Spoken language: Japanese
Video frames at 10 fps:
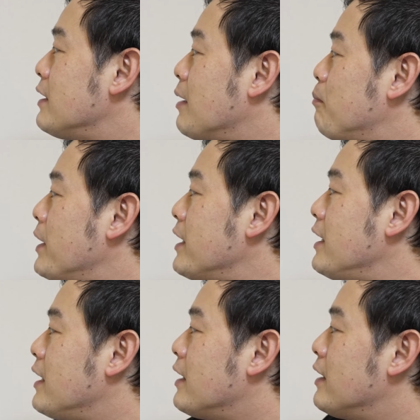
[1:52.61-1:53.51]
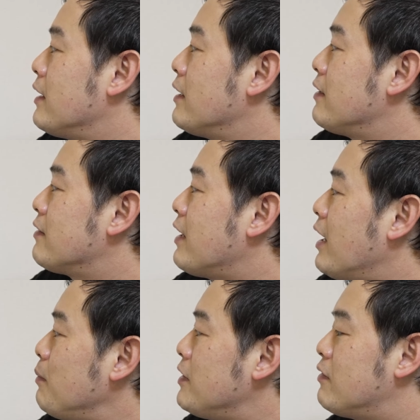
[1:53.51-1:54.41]
やっぱり
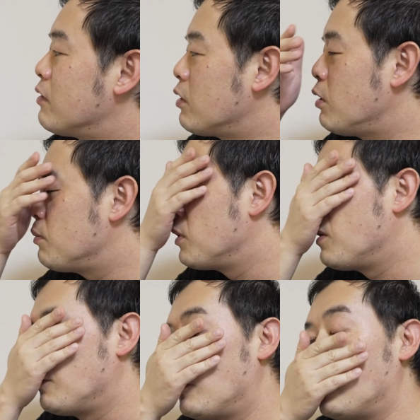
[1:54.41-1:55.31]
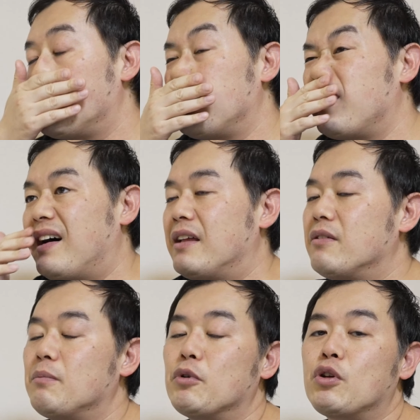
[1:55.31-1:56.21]
サービスの良いものをあ
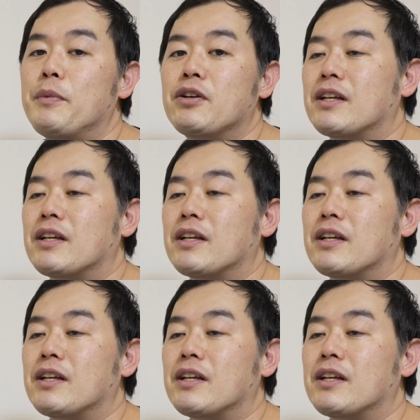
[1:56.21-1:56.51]
の、求める